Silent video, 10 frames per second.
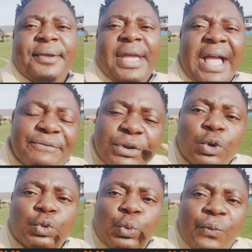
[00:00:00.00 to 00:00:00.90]
avec
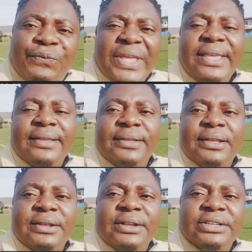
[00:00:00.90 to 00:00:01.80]
le trophée,
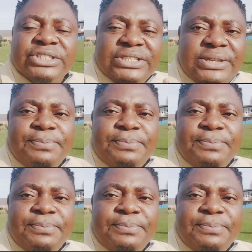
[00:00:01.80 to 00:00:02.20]
je dis